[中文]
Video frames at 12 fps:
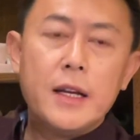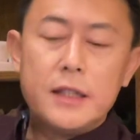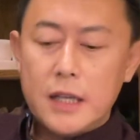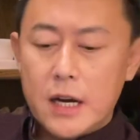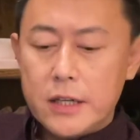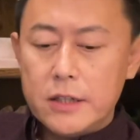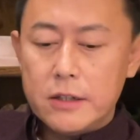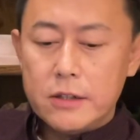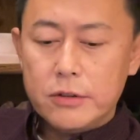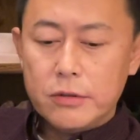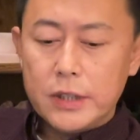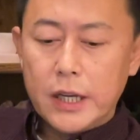大
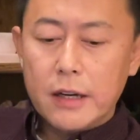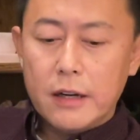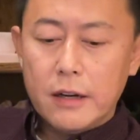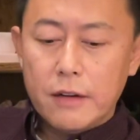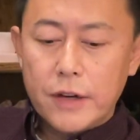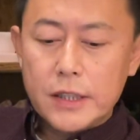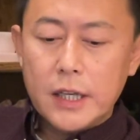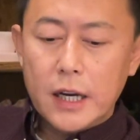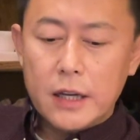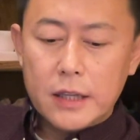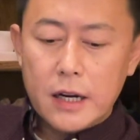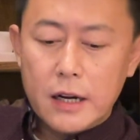致就是这个方向
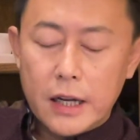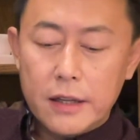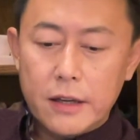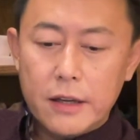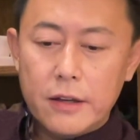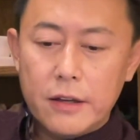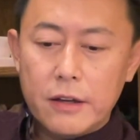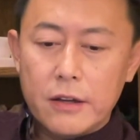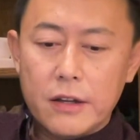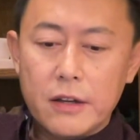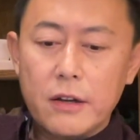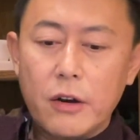啊，但是还得
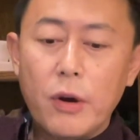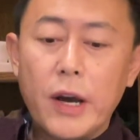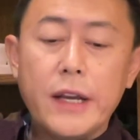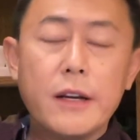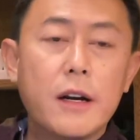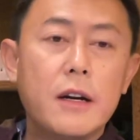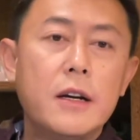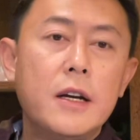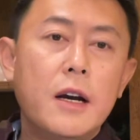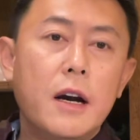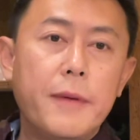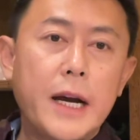可能乱一阵儿。
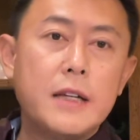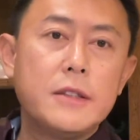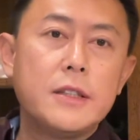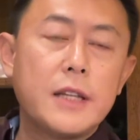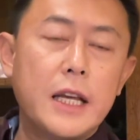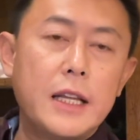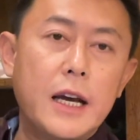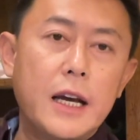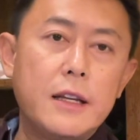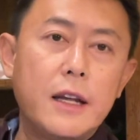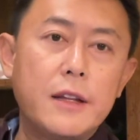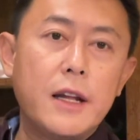好吧，请大
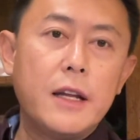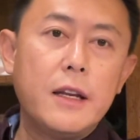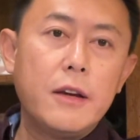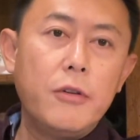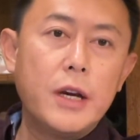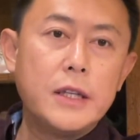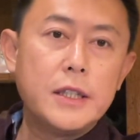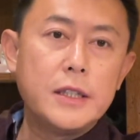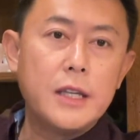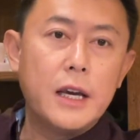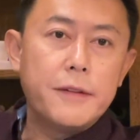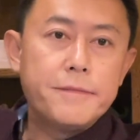家点赞、订阅，谢
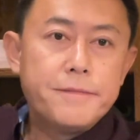谢。